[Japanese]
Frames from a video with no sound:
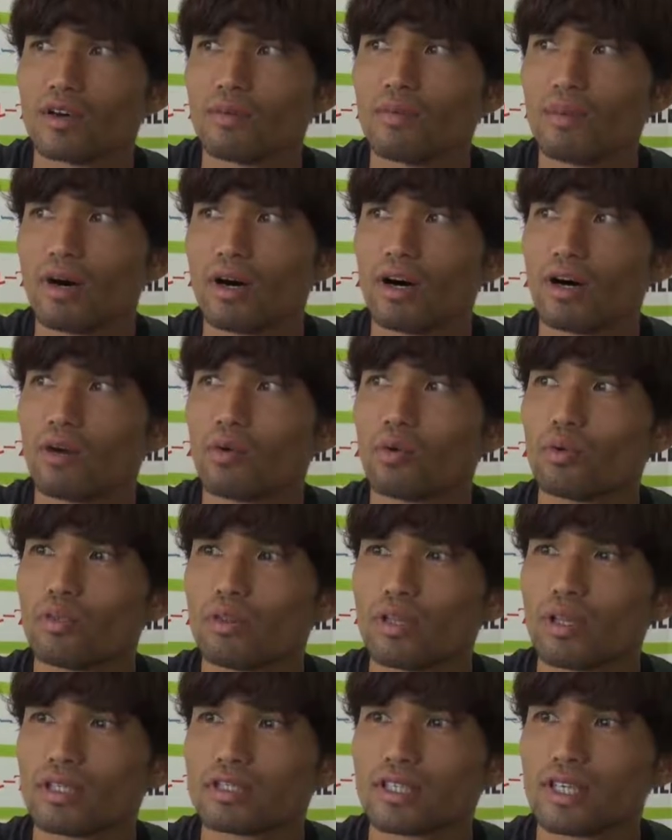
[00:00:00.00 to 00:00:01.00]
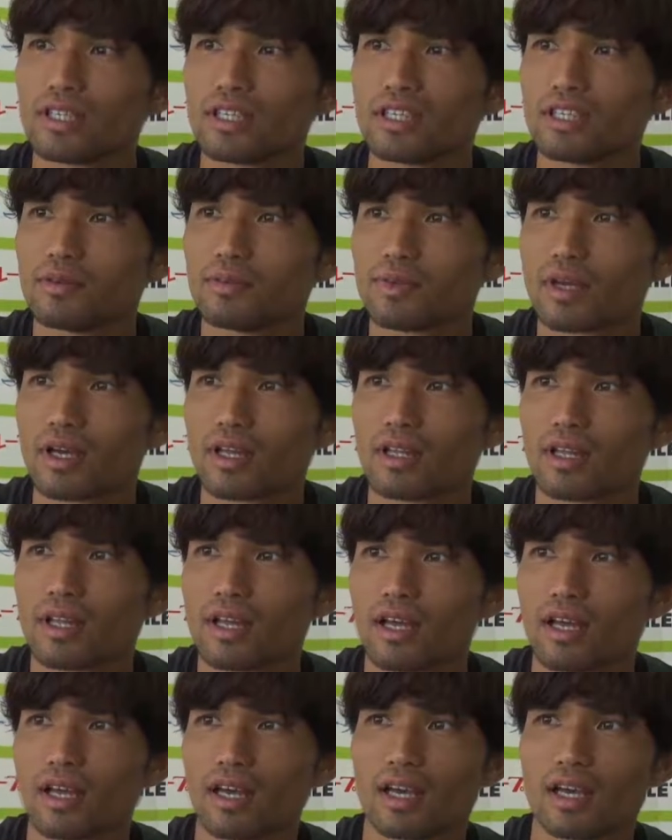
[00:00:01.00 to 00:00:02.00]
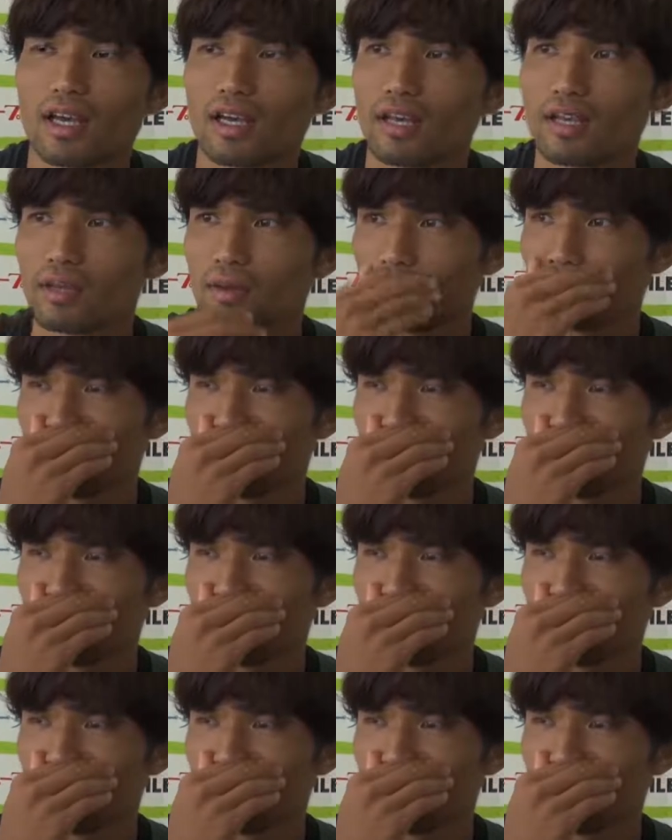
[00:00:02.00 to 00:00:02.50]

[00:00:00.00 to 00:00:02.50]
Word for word: まあ、本田戦に向けて